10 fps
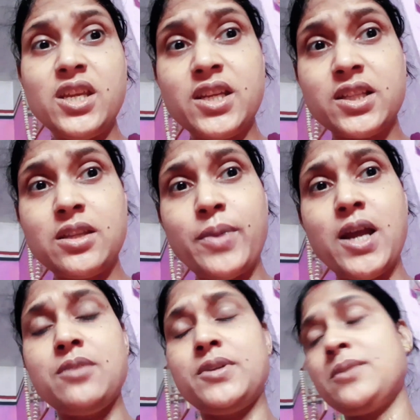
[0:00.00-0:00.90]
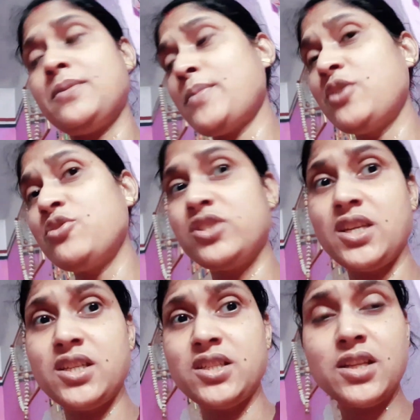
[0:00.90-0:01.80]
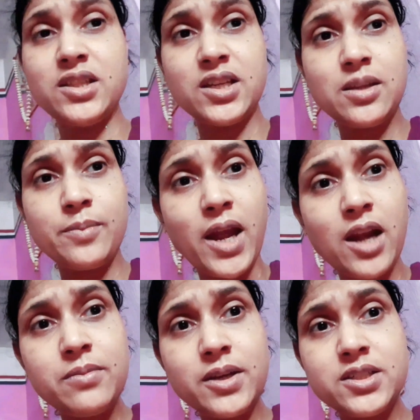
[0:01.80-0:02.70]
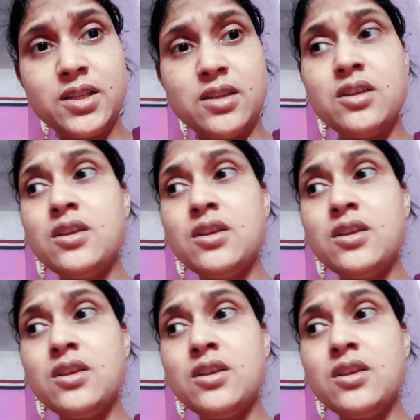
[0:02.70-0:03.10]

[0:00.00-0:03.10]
দেখতে ভালোবাসে এবার মানুষ যেটা দেখতে ভালোবাসে